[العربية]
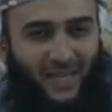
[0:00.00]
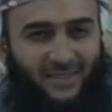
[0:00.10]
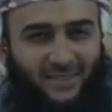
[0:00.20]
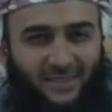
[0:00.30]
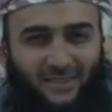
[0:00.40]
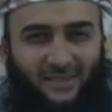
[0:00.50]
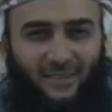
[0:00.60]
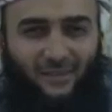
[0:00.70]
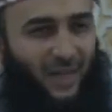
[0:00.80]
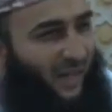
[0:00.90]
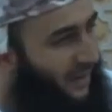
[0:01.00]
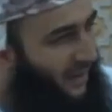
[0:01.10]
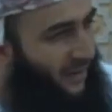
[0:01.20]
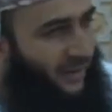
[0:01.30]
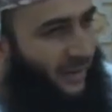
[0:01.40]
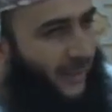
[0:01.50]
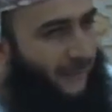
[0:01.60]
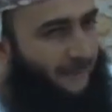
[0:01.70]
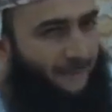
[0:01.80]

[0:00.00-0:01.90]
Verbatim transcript: عهد في القرن